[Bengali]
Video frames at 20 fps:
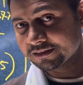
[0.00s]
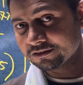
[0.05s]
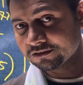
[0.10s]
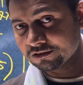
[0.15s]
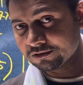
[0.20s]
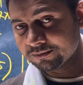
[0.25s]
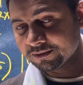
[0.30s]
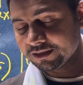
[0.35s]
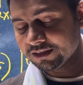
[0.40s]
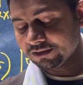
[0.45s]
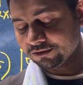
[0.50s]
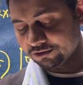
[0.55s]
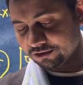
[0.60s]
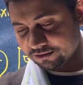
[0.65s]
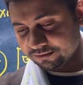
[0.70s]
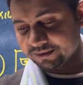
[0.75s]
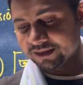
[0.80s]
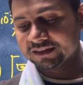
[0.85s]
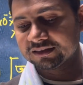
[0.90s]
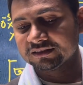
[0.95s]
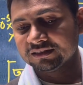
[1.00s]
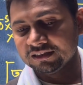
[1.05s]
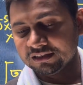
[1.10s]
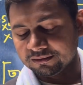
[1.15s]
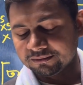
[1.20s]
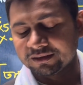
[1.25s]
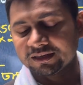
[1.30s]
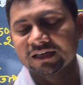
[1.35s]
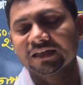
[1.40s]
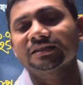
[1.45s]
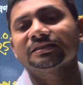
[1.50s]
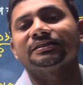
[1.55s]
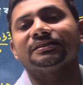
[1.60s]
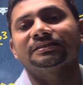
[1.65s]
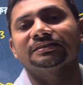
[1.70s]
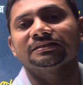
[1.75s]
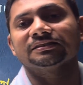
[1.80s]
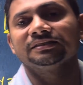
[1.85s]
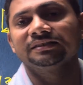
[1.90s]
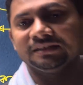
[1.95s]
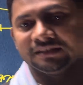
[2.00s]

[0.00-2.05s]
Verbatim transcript: কি গলবে না ওই ম্যাথ নিয়ে আবার আসতেছি